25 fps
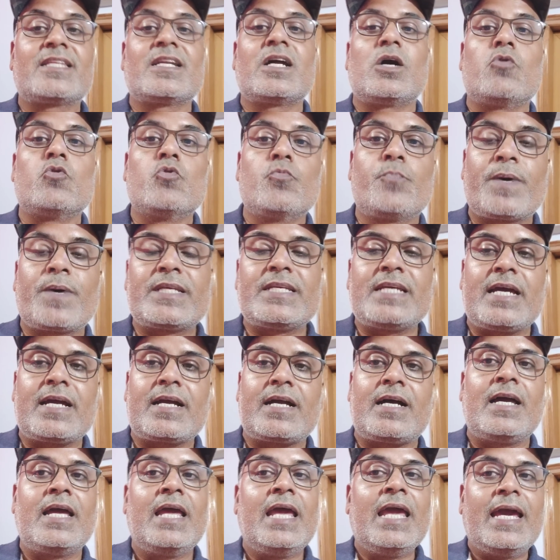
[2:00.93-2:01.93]
कितना ऊपर
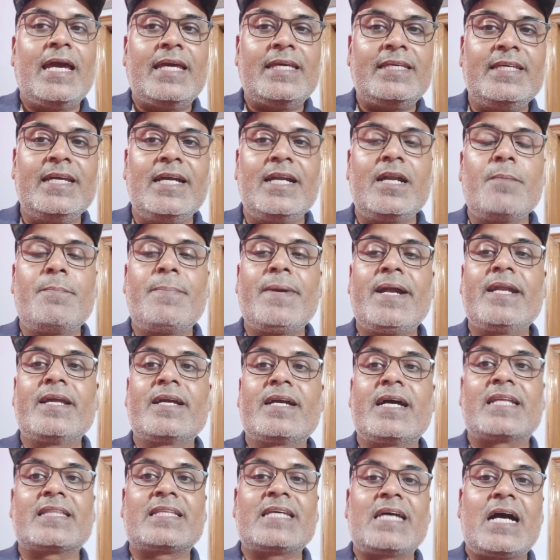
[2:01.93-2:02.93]
जाएगा ये डिपेंड
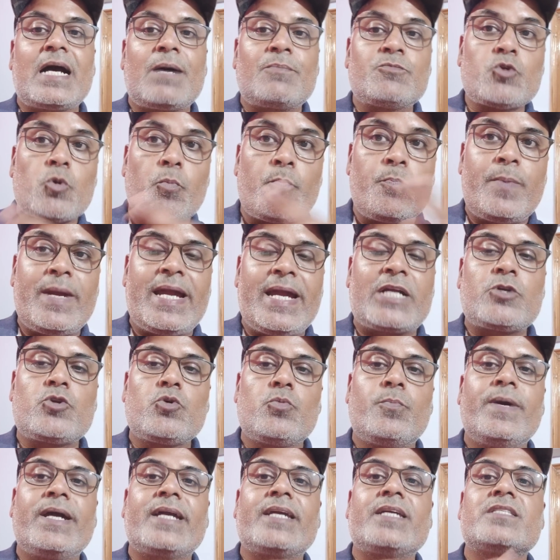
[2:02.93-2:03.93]
करता है अब जो बैक टू
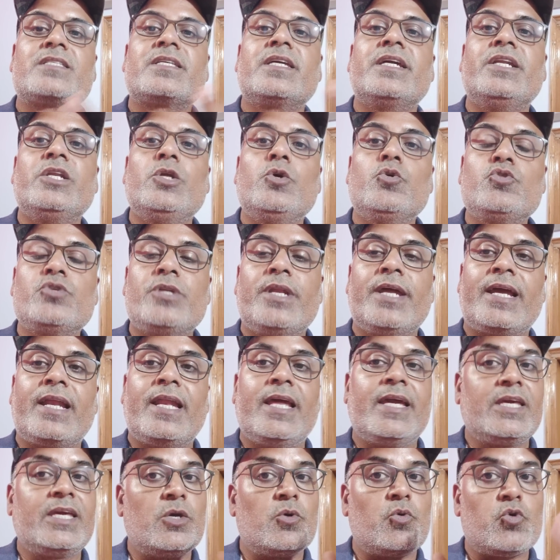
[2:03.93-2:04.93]
बैक इसकी न्यूज
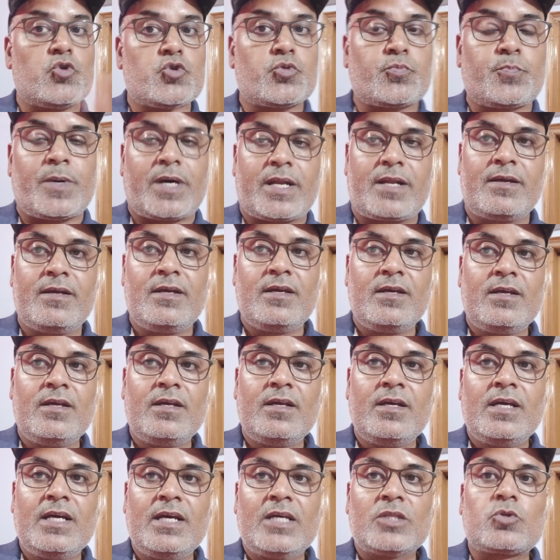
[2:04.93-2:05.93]
निकलेंगी उस पर
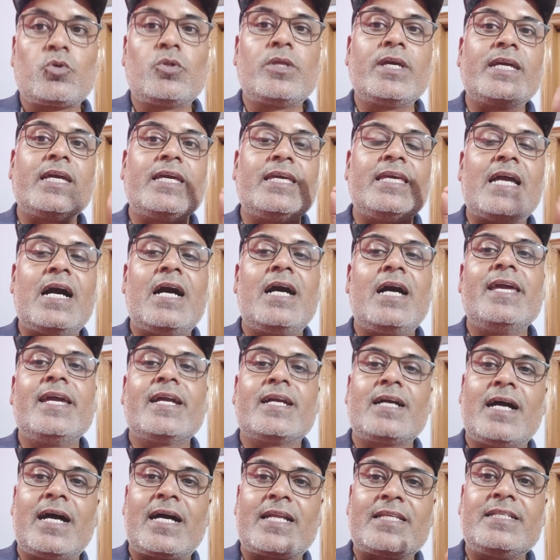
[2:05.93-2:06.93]
तो देखिए यहाँ
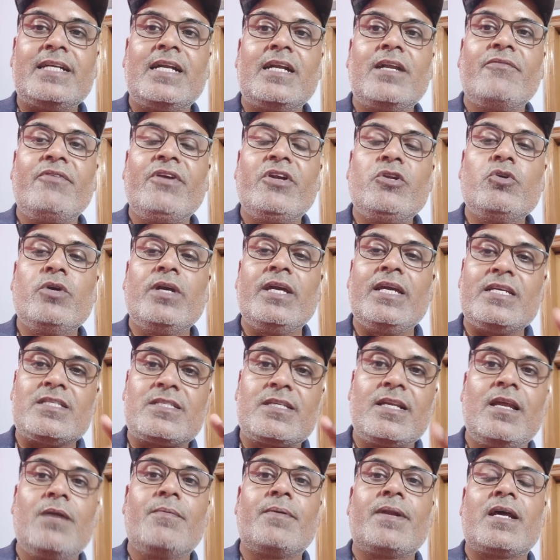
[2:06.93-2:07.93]
एक अर्जेंट वीडियो
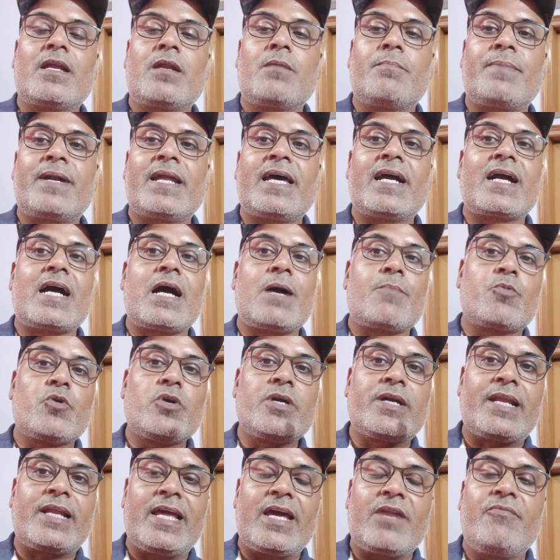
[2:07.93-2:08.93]
इसलिए बनाना पड़ा कि आपको
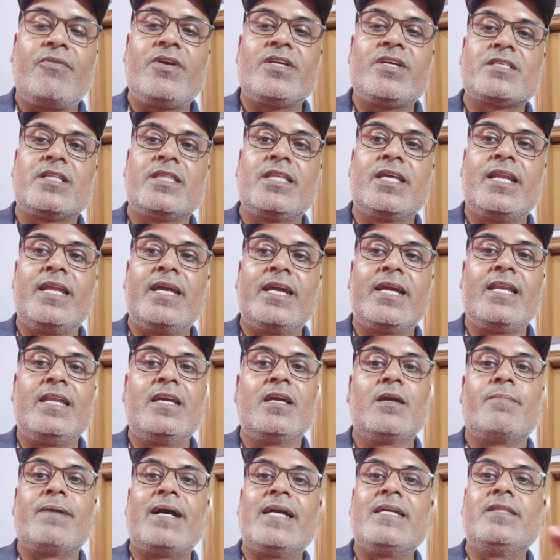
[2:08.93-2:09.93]
एक क्लैरिफिकेशन देने के लिए
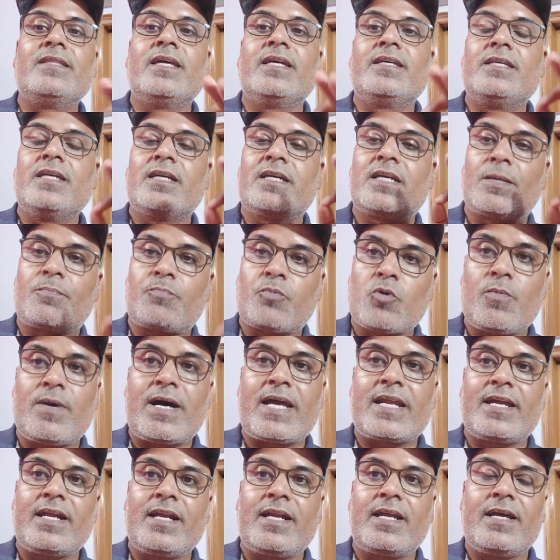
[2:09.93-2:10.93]
कि भाई देखिए क्रिप्टो
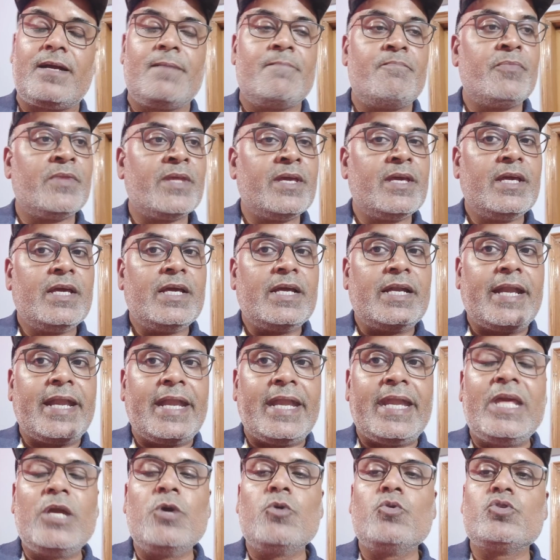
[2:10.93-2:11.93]
मार्केट है
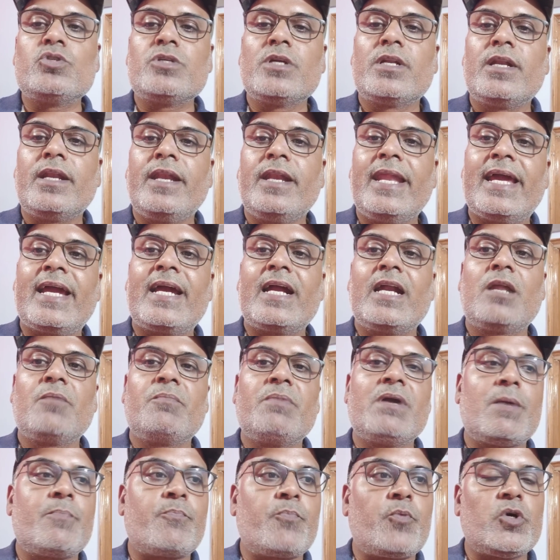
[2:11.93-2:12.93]
न्यूज नेगेटिव
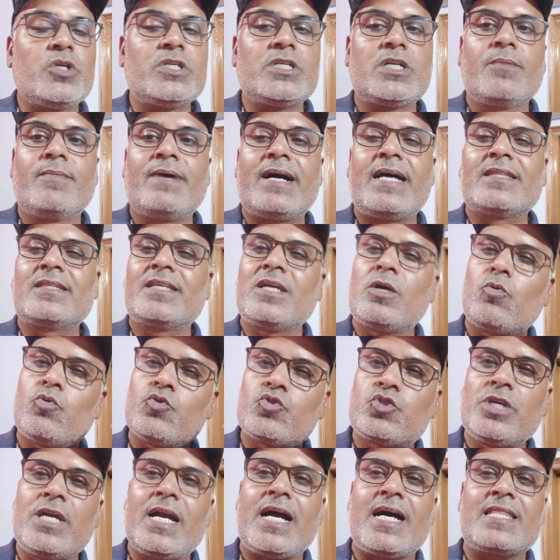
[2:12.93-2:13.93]
या पॉजिटिव आती है
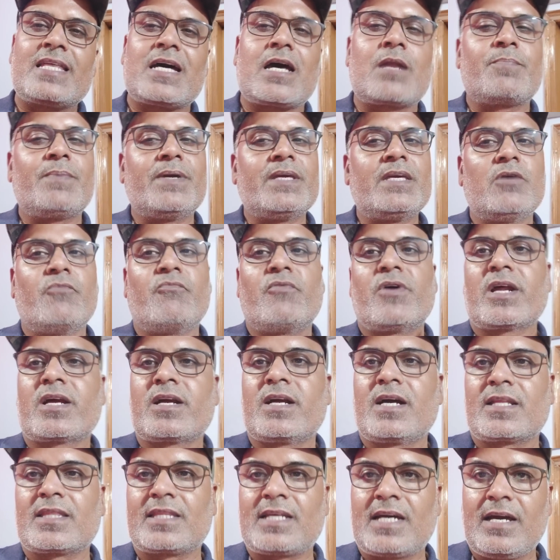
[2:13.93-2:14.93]
उसी आधार पर यह वर्क
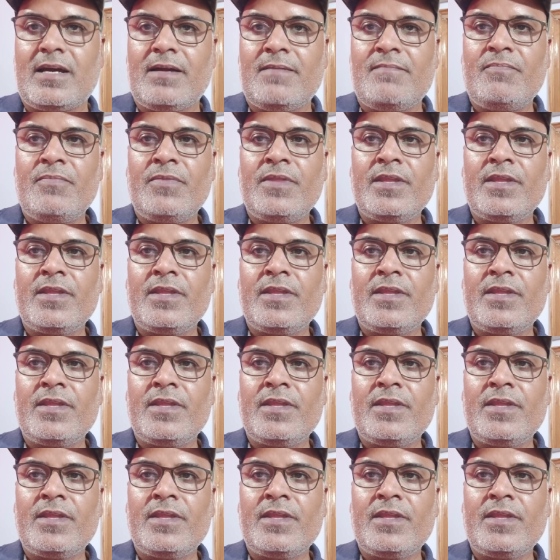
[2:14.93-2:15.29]
करता है